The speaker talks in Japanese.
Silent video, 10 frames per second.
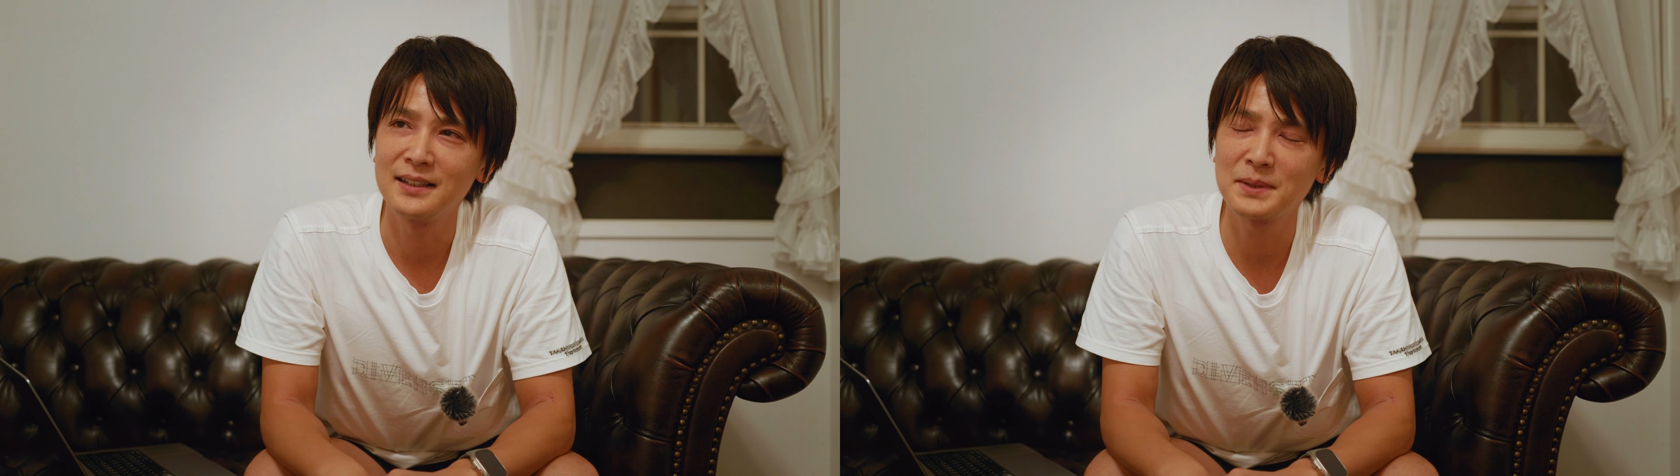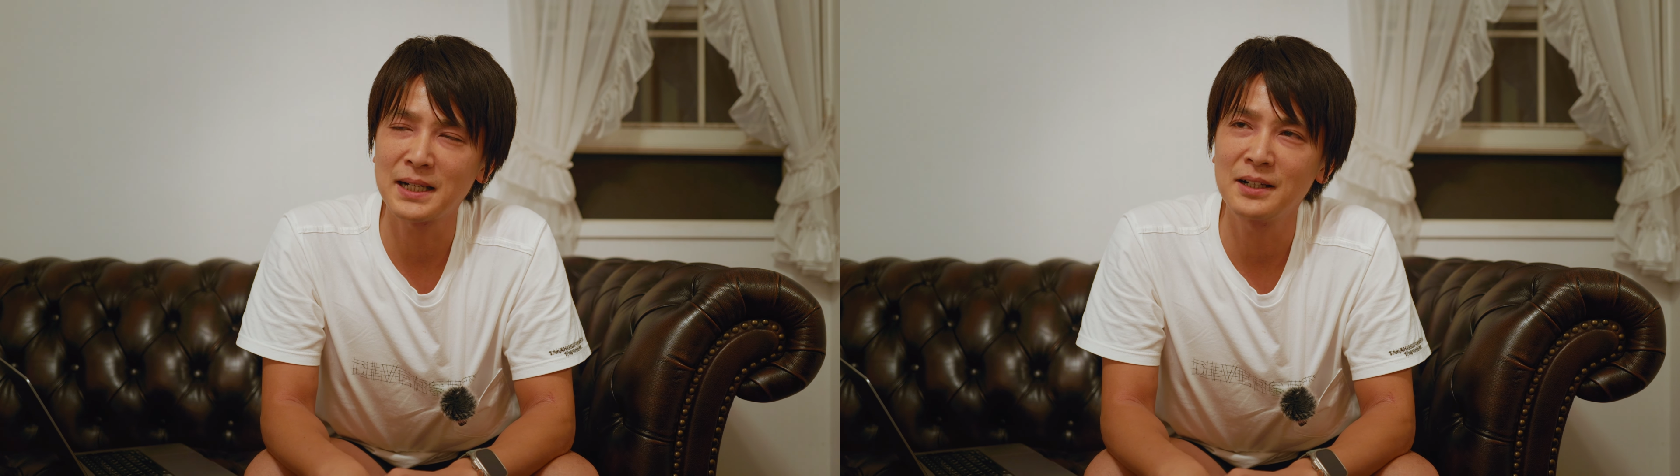
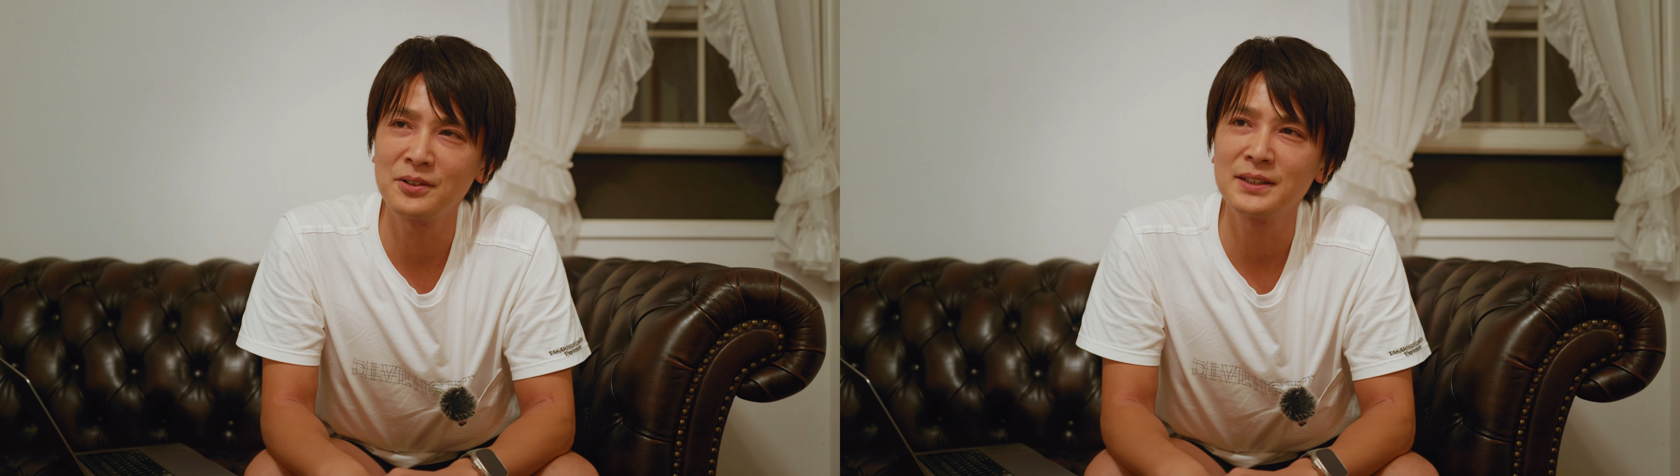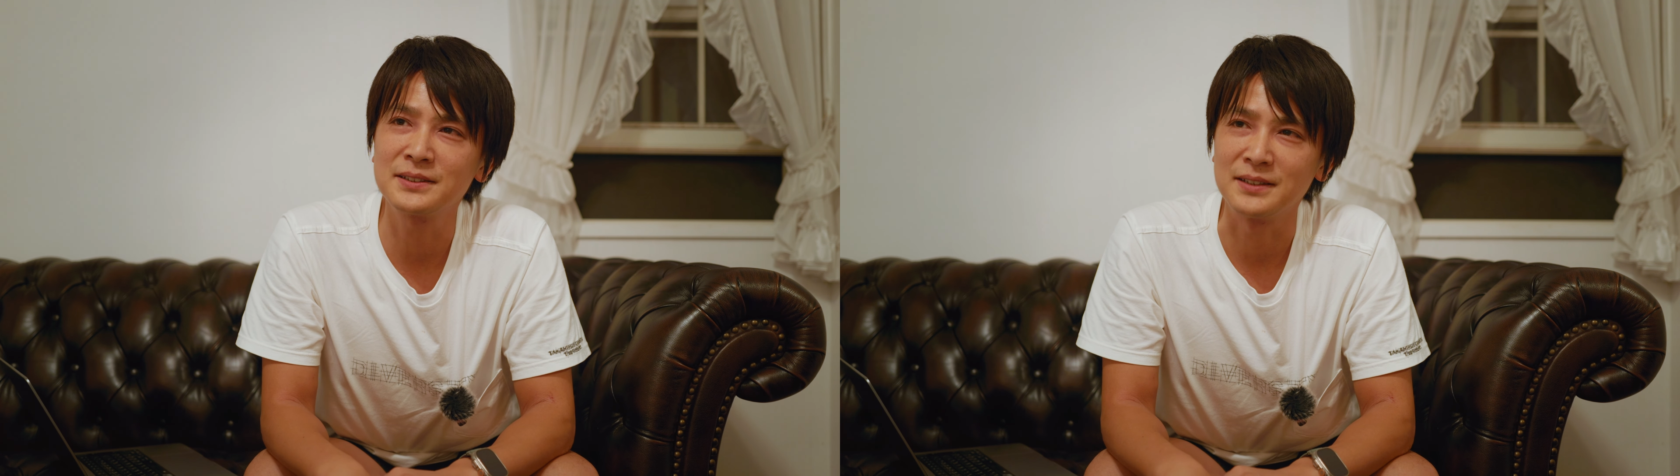まあ、観
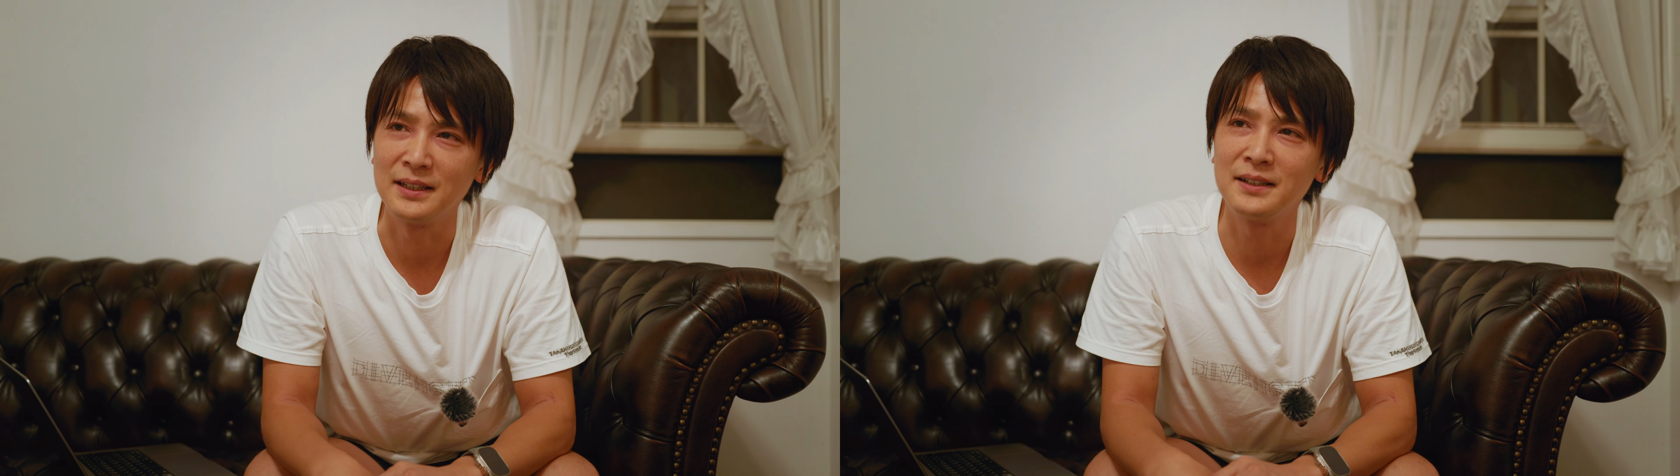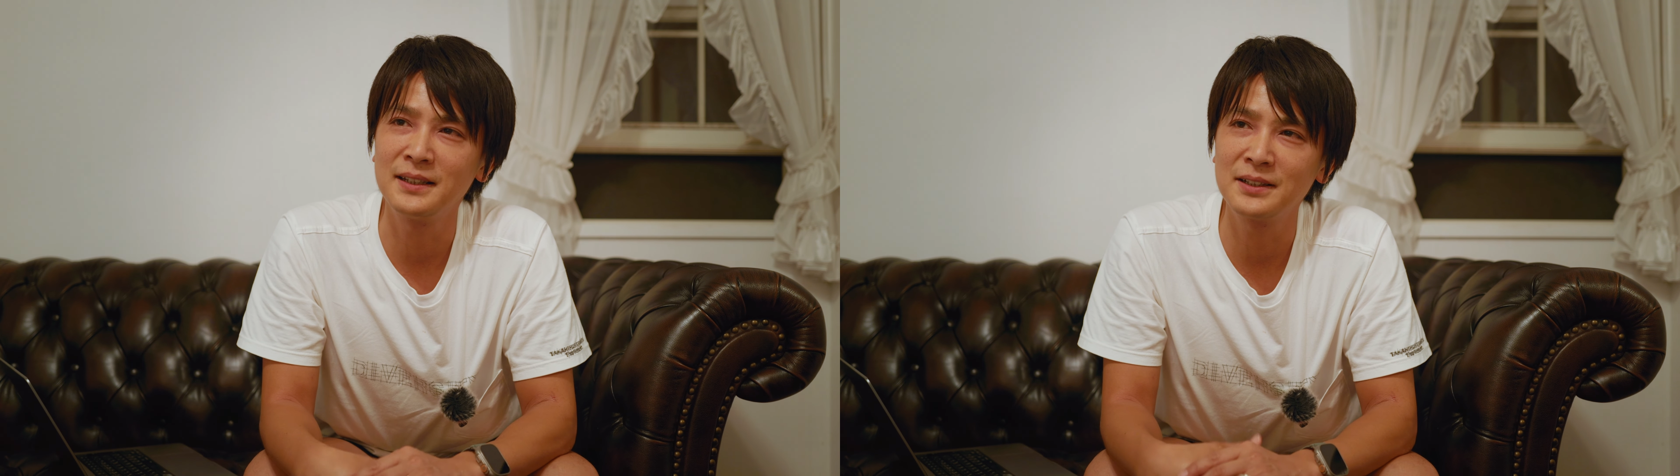光です
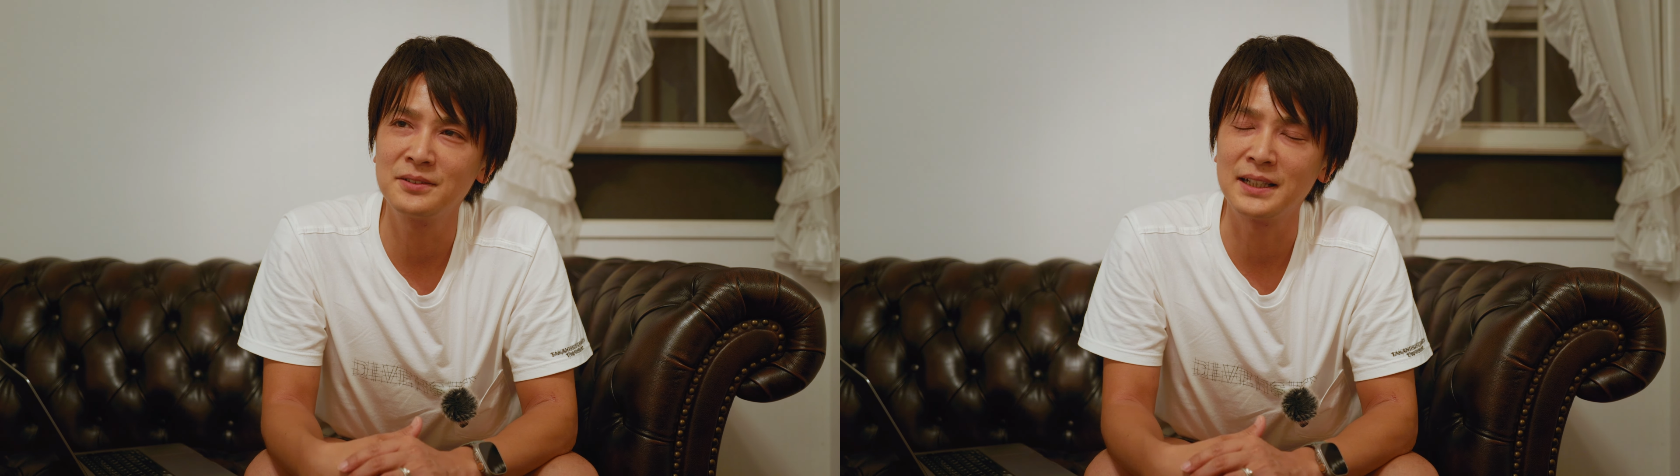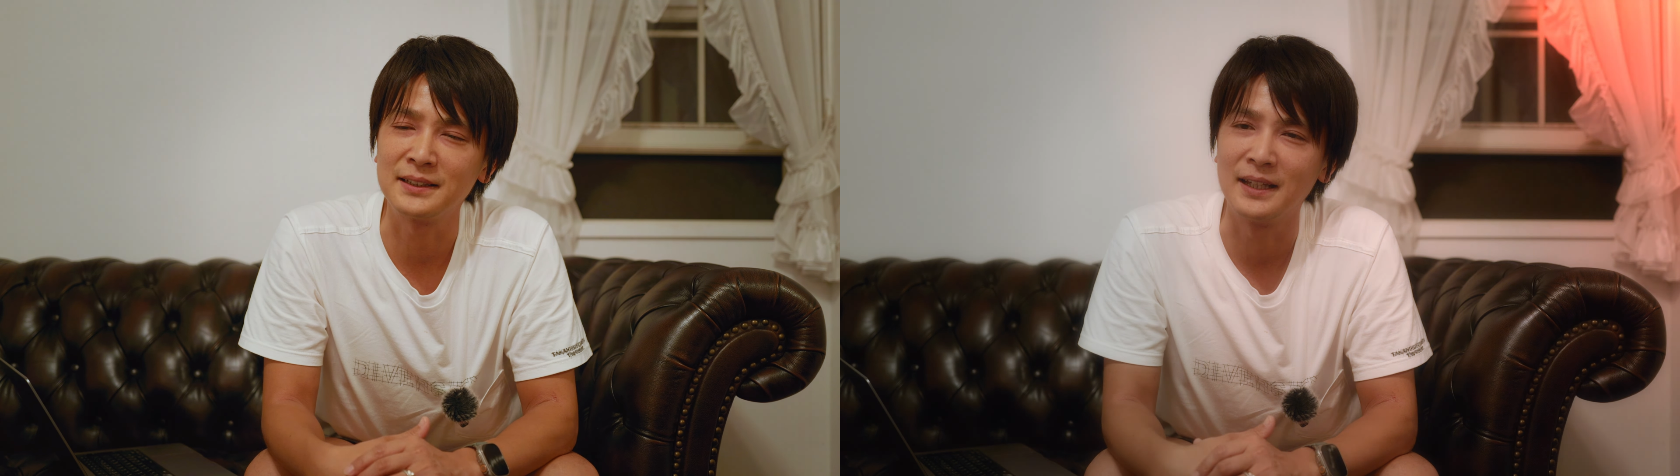ね
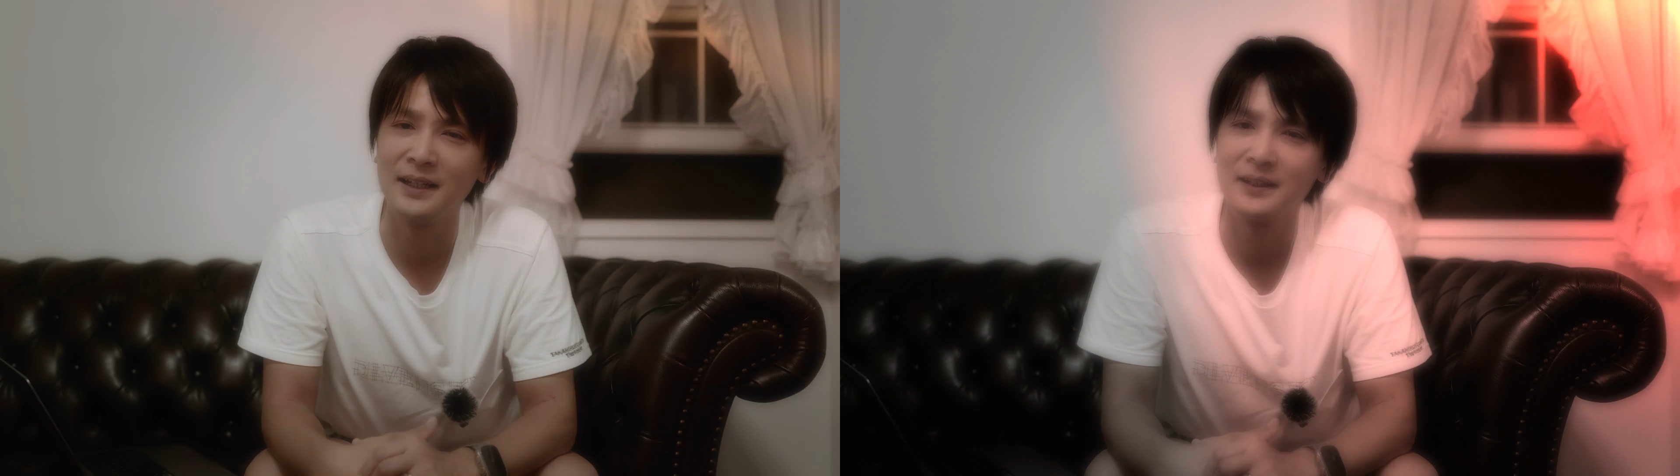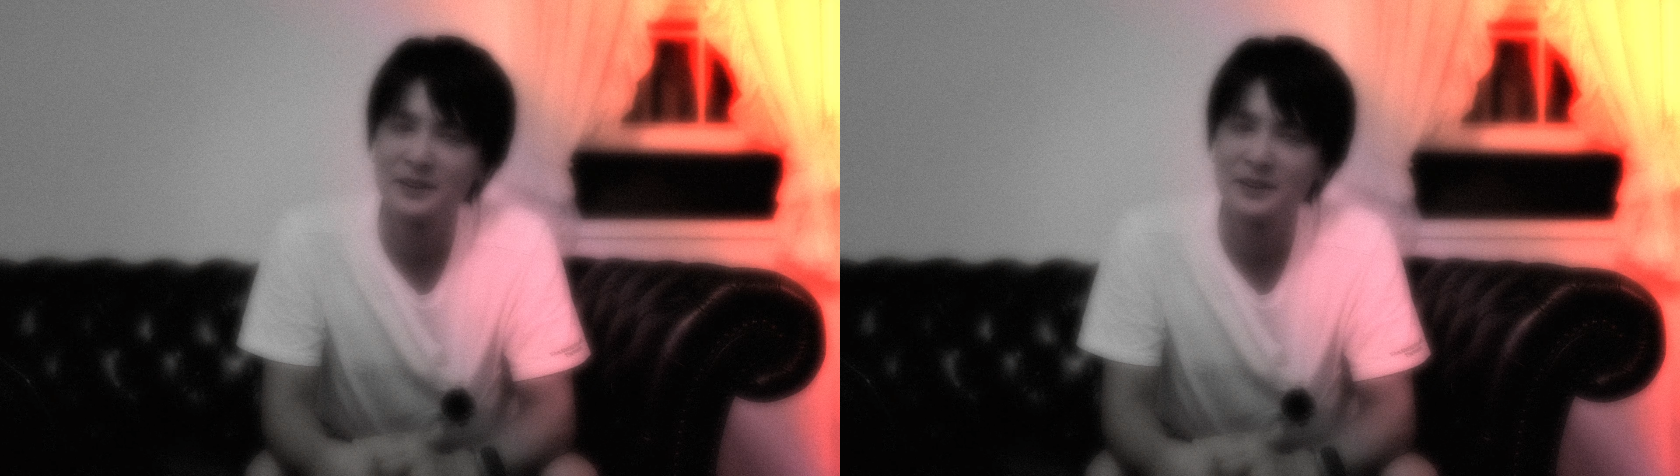リークなんで